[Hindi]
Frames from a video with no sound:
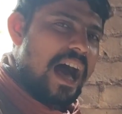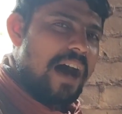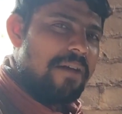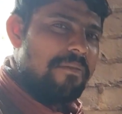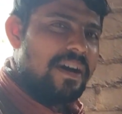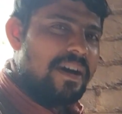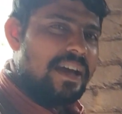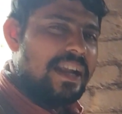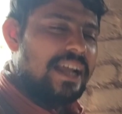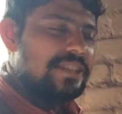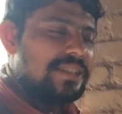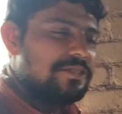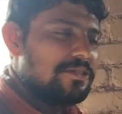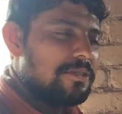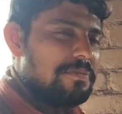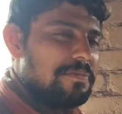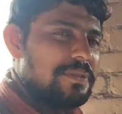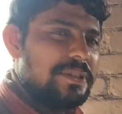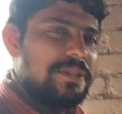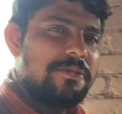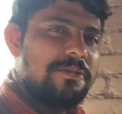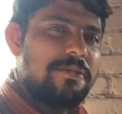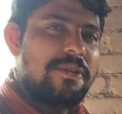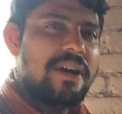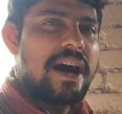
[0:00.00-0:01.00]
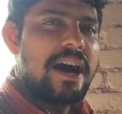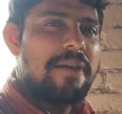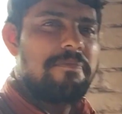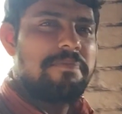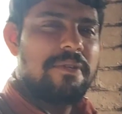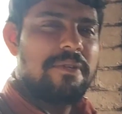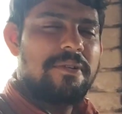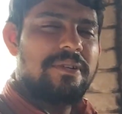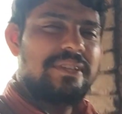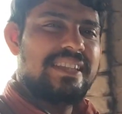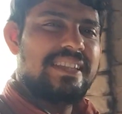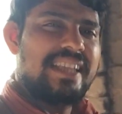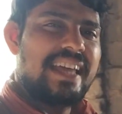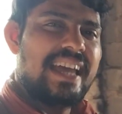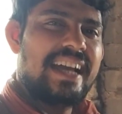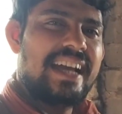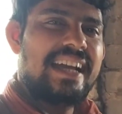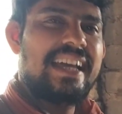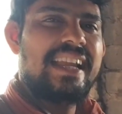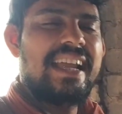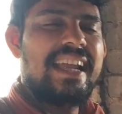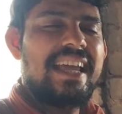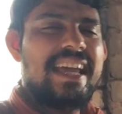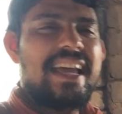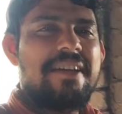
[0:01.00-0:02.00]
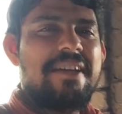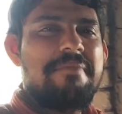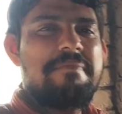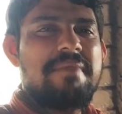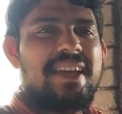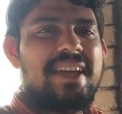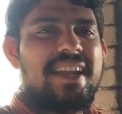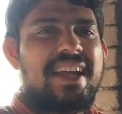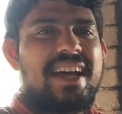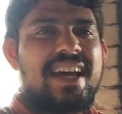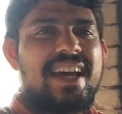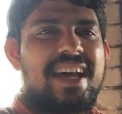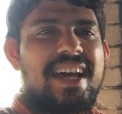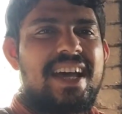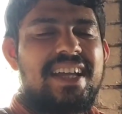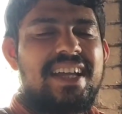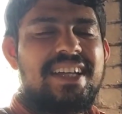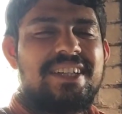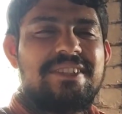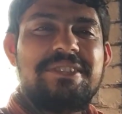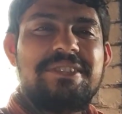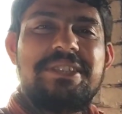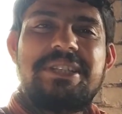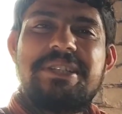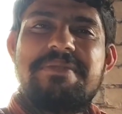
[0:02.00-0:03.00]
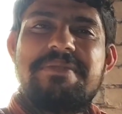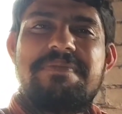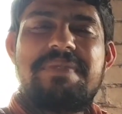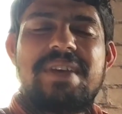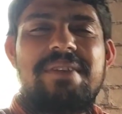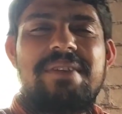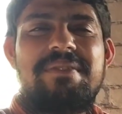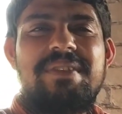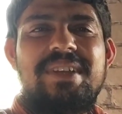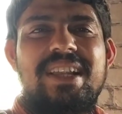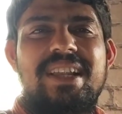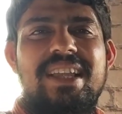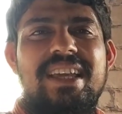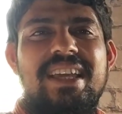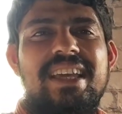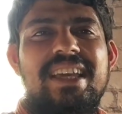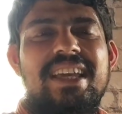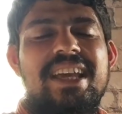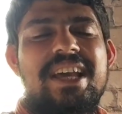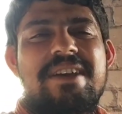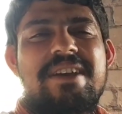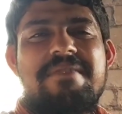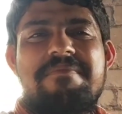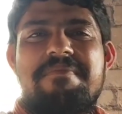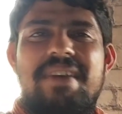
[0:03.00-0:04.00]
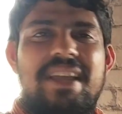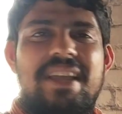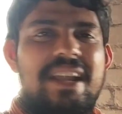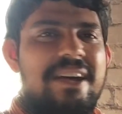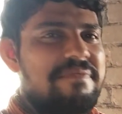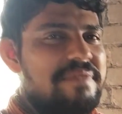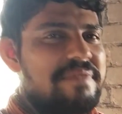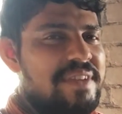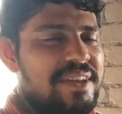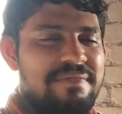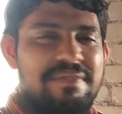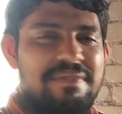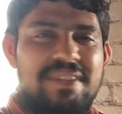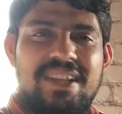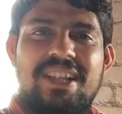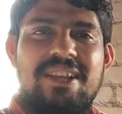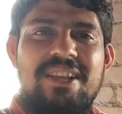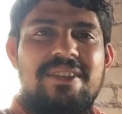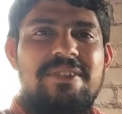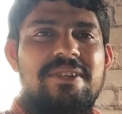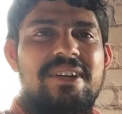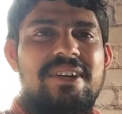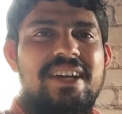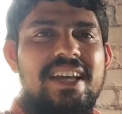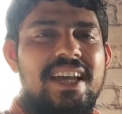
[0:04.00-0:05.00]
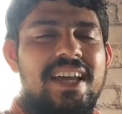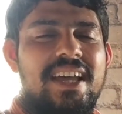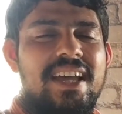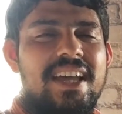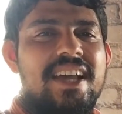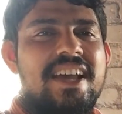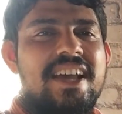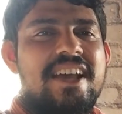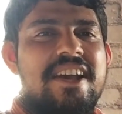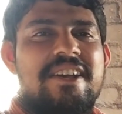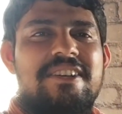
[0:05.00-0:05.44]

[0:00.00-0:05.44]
हमारा जो वीडियो आप लोग देख रहे हैं मेरा यूट्यूब फैमिली मेरा फैमिली लोग है